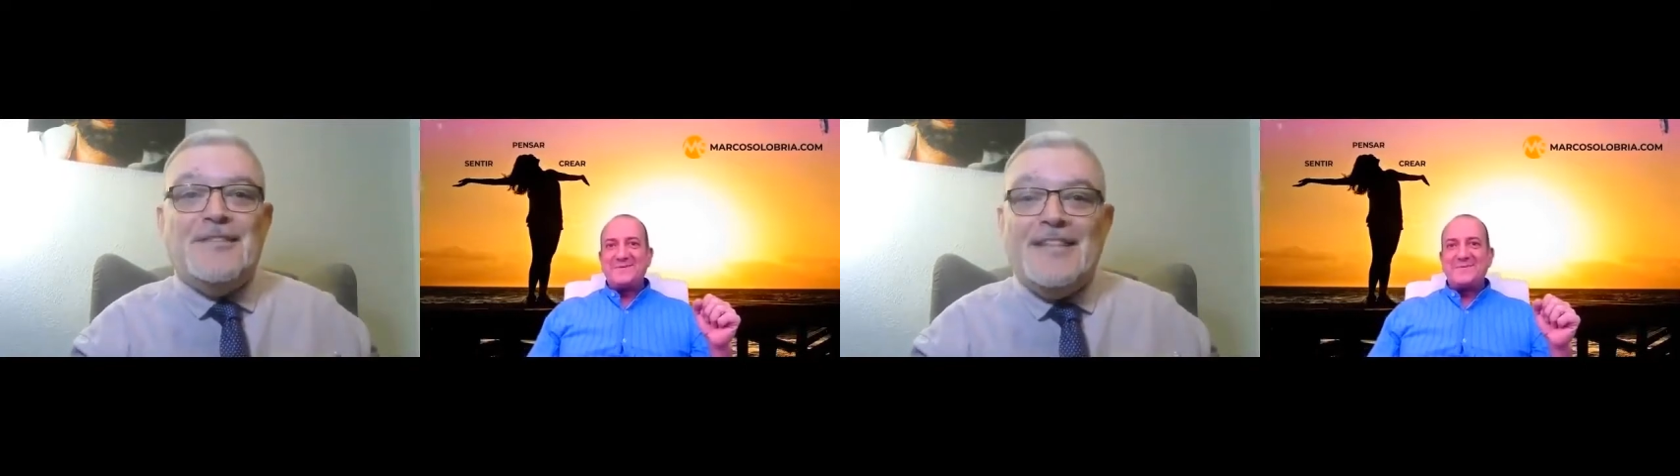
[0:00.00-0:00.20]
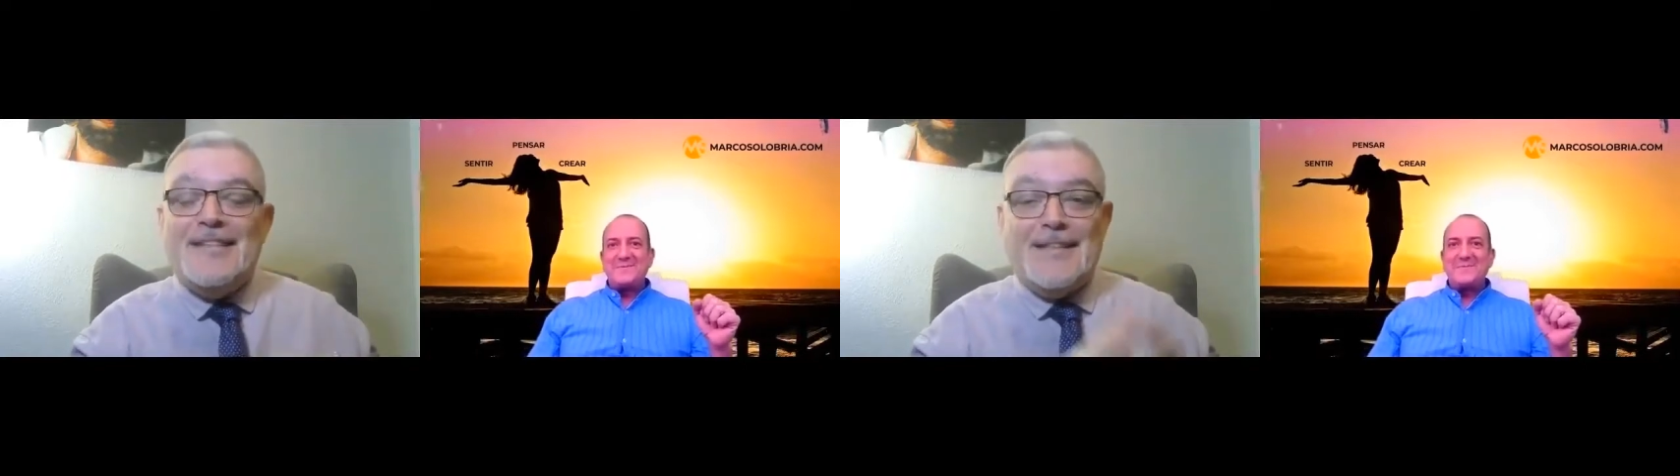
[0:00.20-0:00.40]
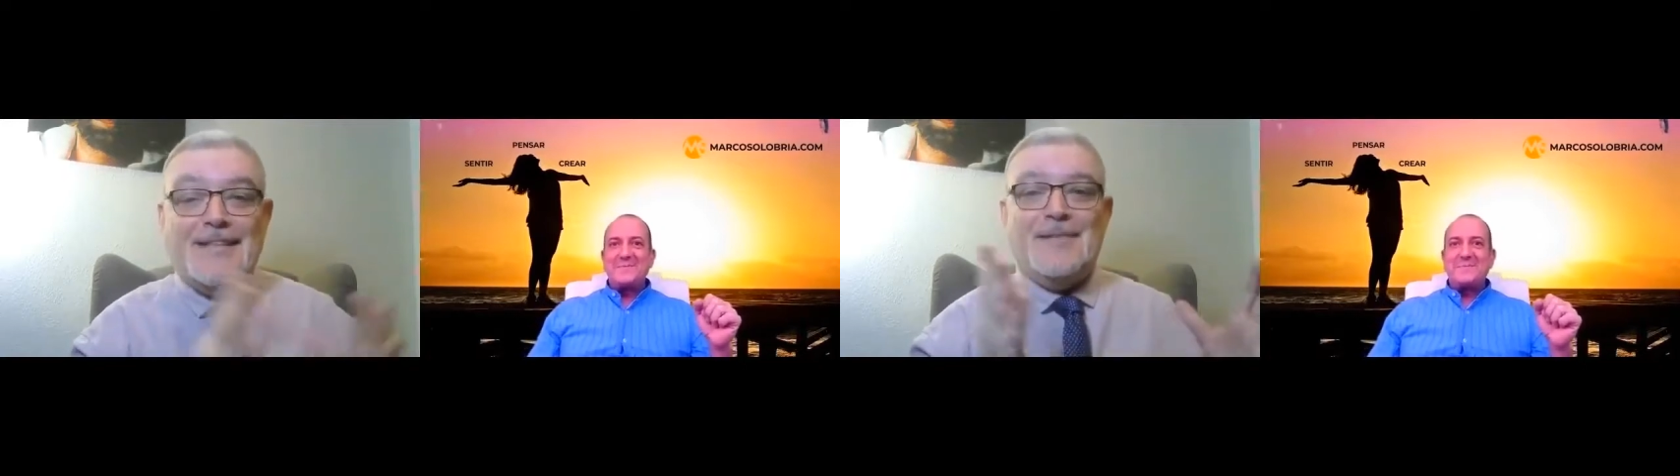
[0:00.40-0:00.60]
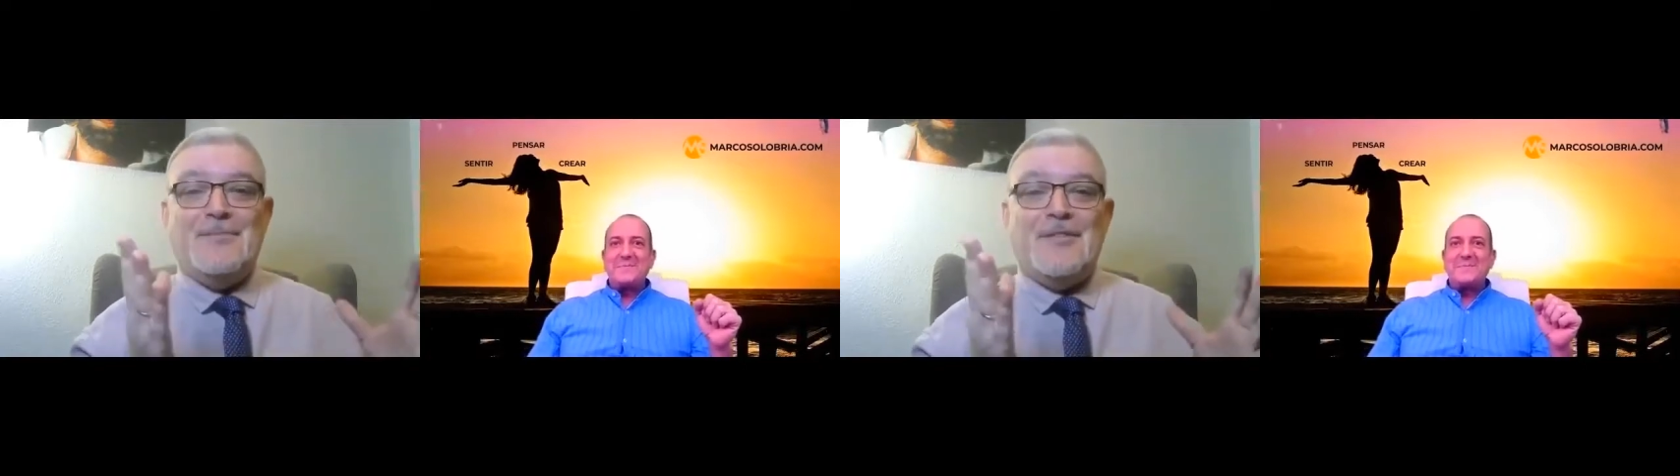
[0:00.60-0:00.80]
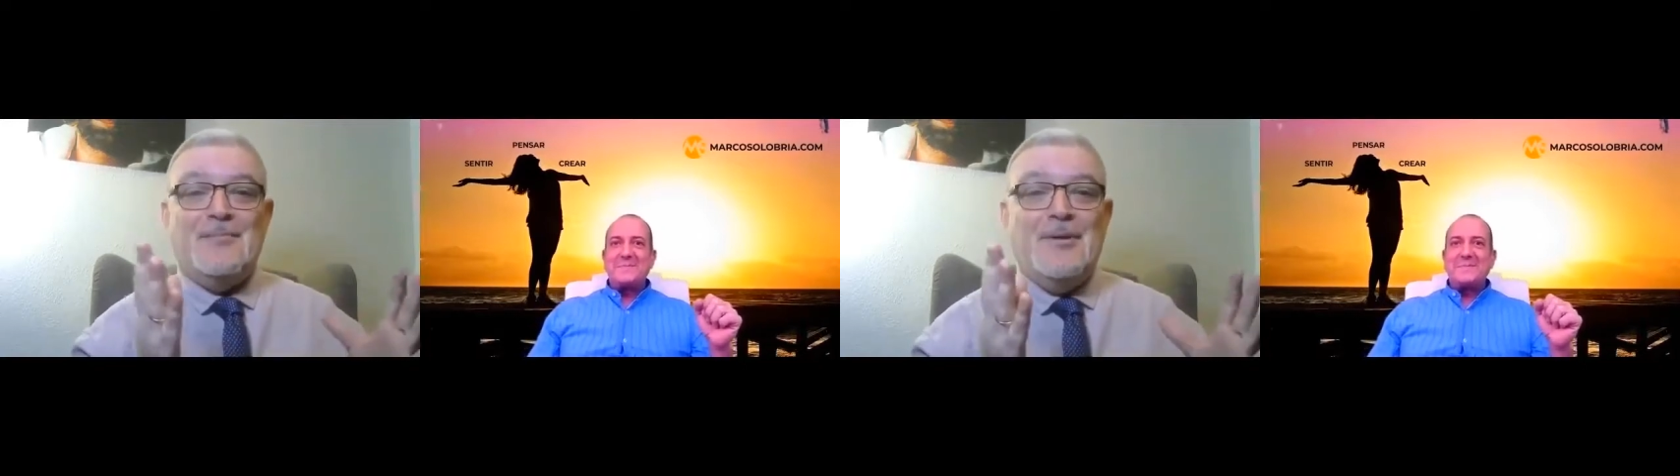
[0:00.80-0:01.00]
estás? Aquí
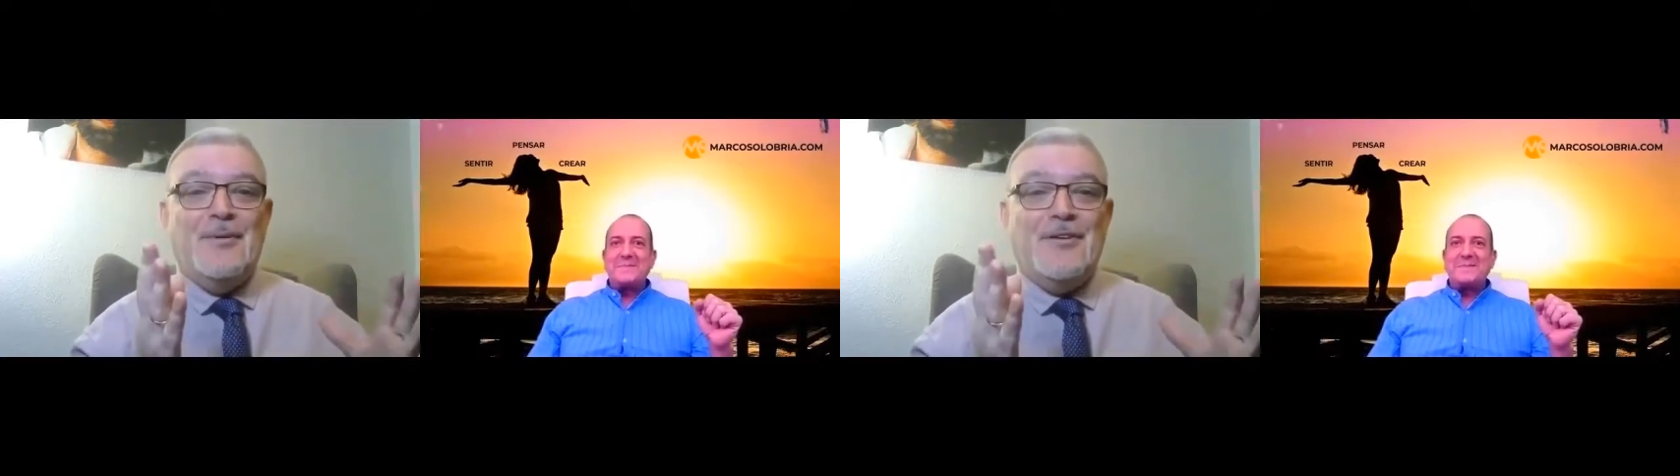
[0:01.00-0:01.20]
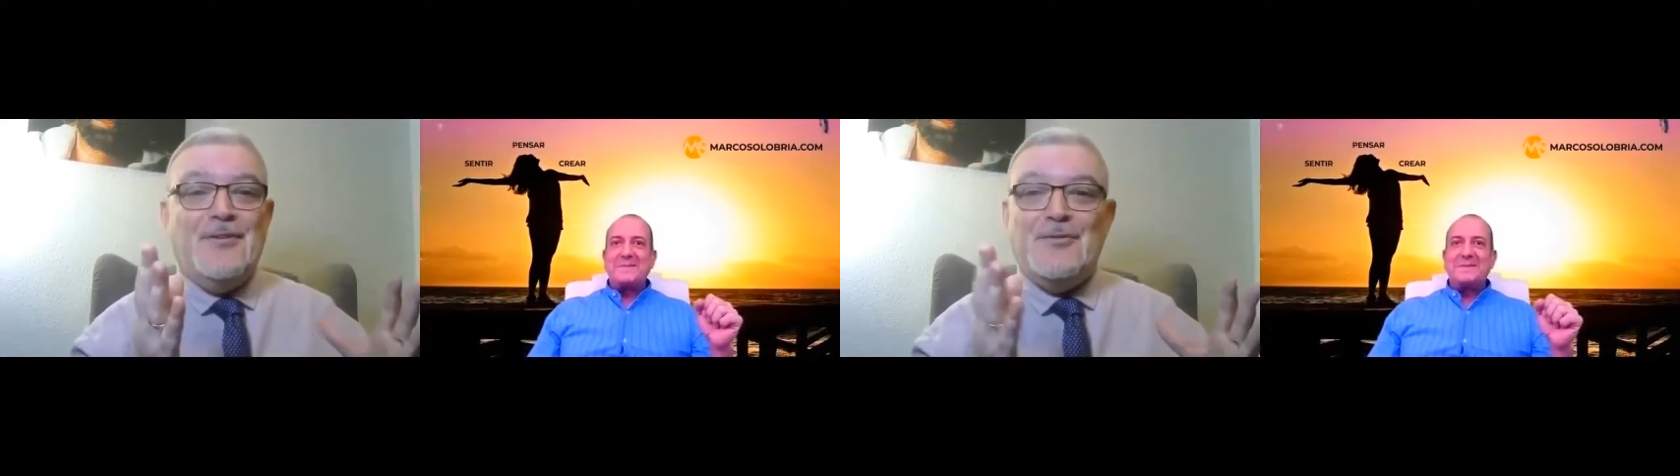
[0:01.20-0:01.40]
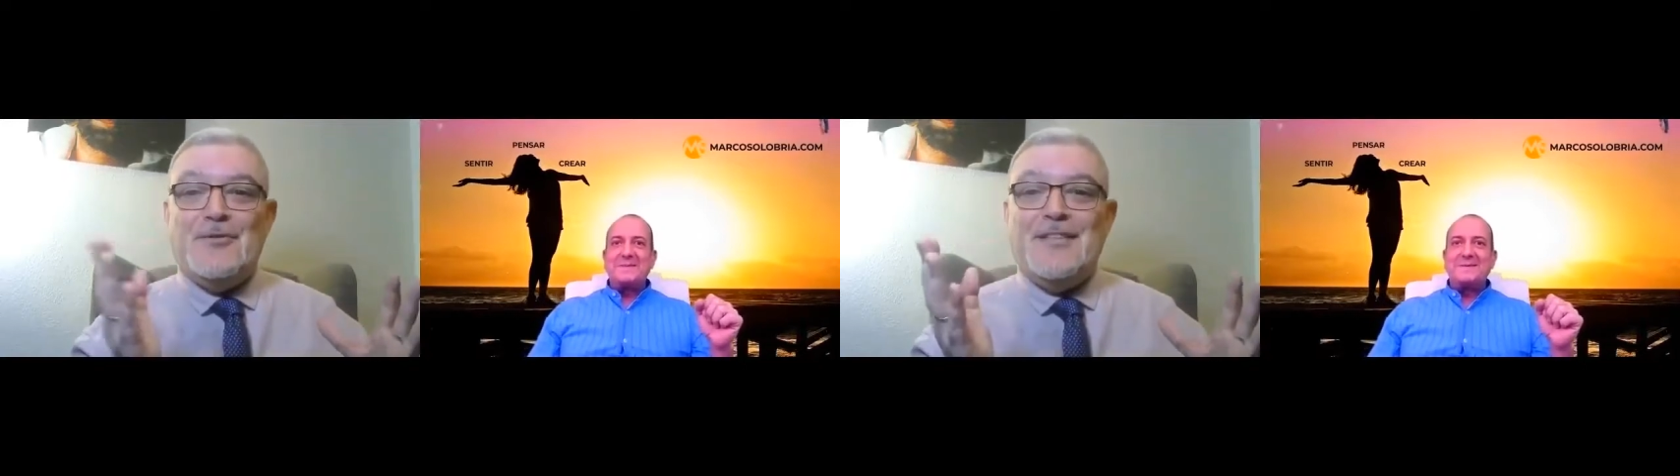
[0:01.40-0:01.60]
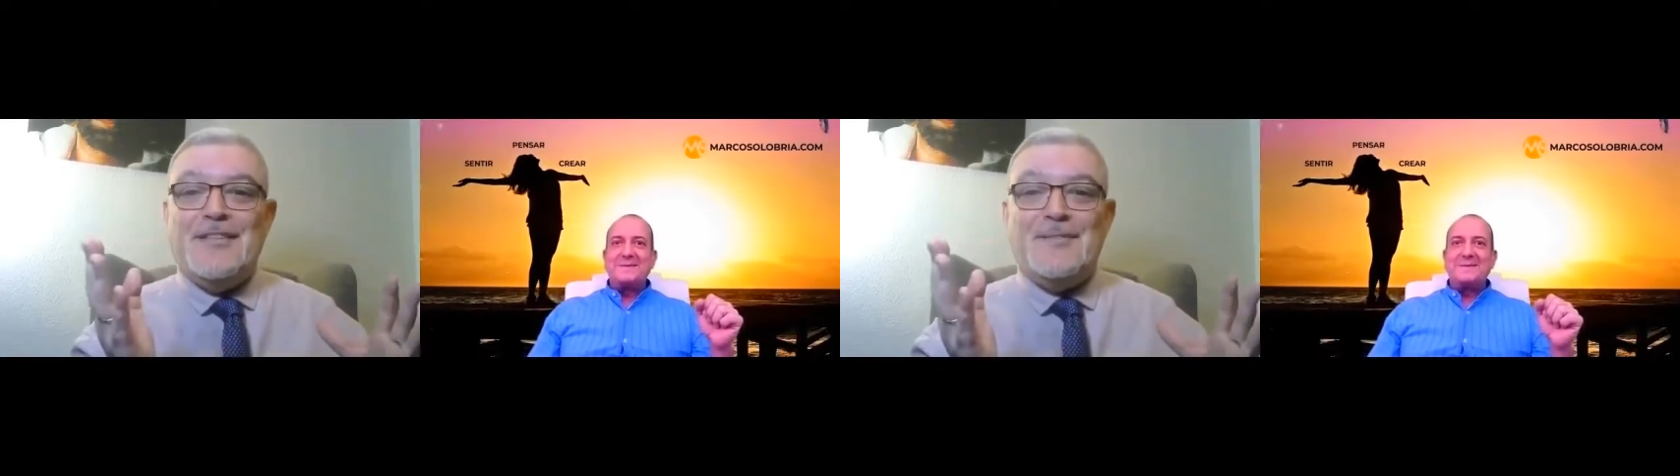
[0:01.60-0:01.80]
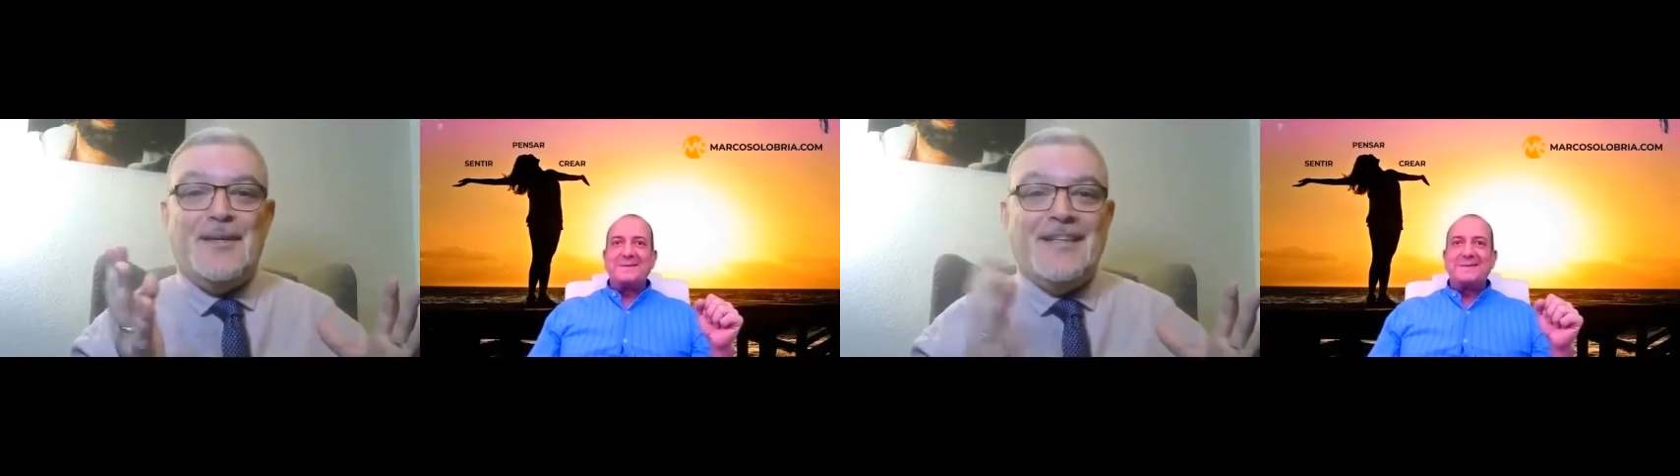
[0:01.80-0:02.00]
estamos en Bilbao, norte
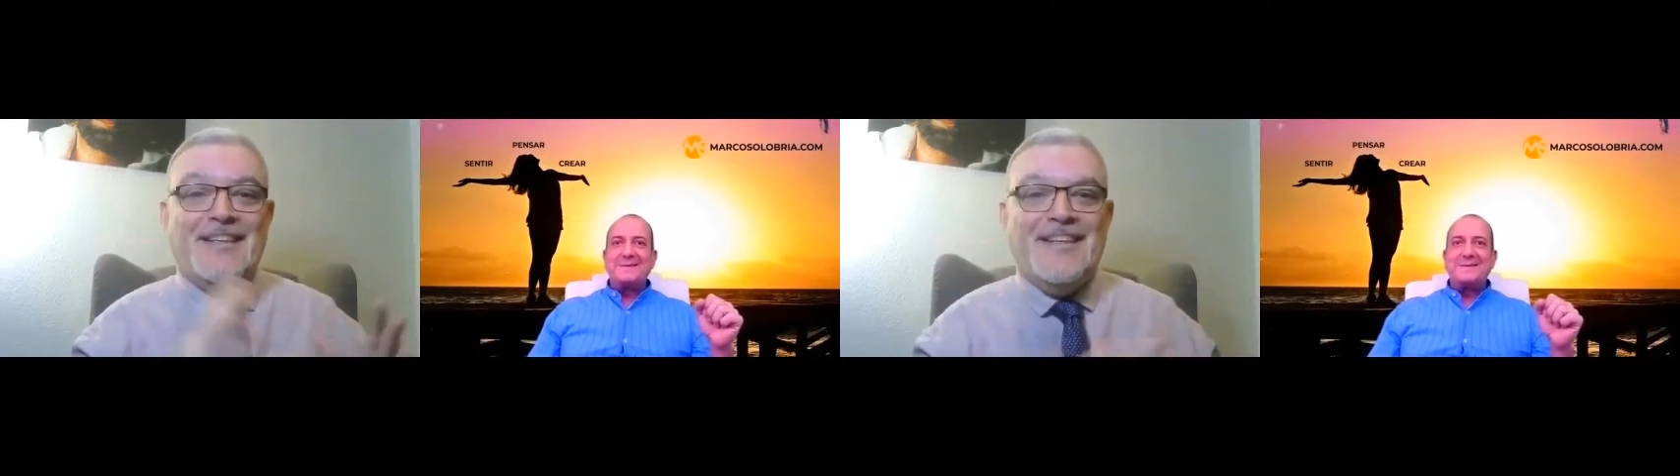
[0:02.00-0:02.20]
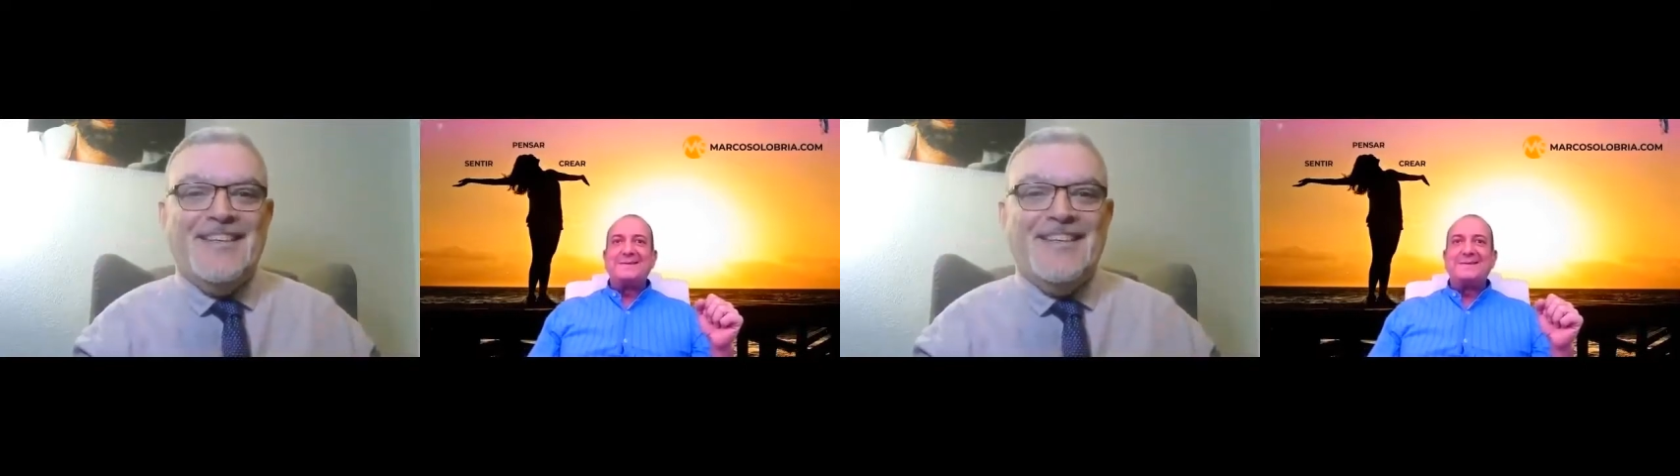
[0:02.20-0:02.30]
de España.